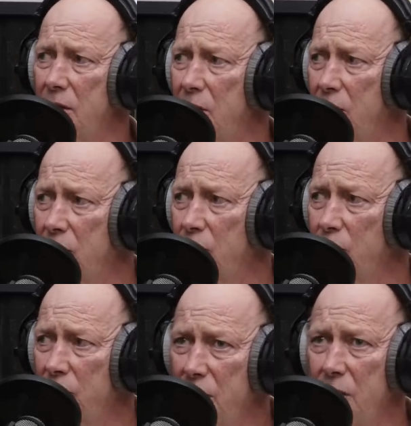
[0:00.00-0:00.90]
auch
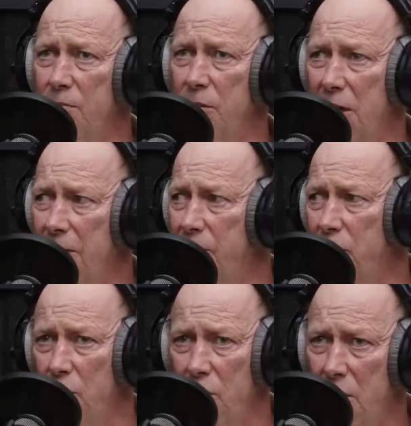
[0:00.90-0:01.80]
größere Mengen
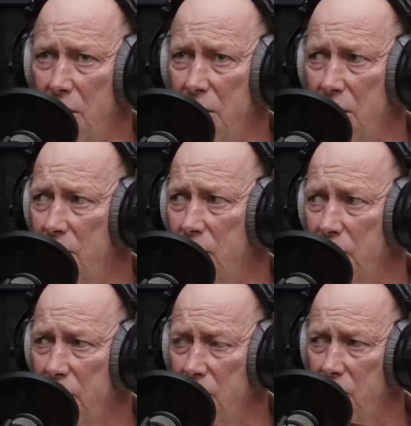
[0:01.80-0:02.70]
von Holland in die
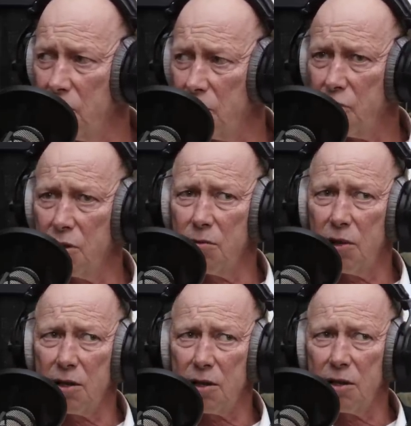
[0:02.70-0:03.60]
Bundesrepublik Deutschland gebracht